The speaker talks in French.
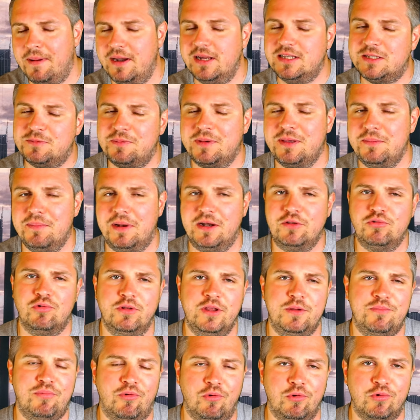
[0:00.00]
pas l'esprit mal
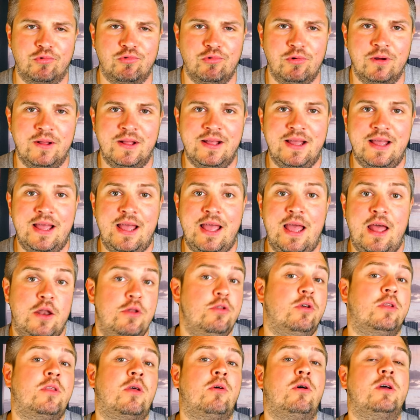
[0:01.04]
tourné pour le coup,
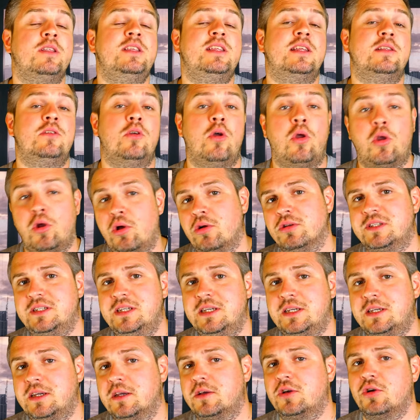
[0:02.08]
notre ordinateur
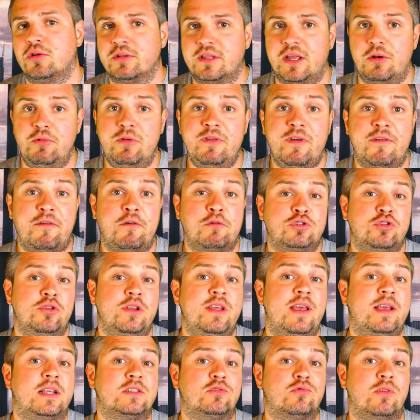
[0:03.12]
quantique, quant à lui, va
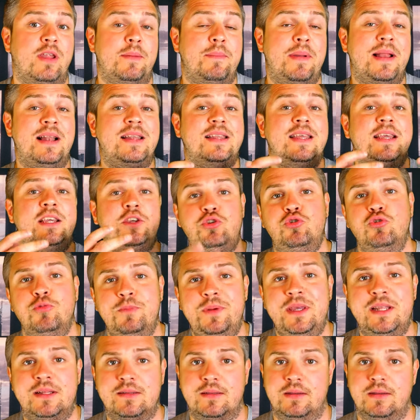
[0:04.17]
fonctionner avec ce qu'on appelle des qubits,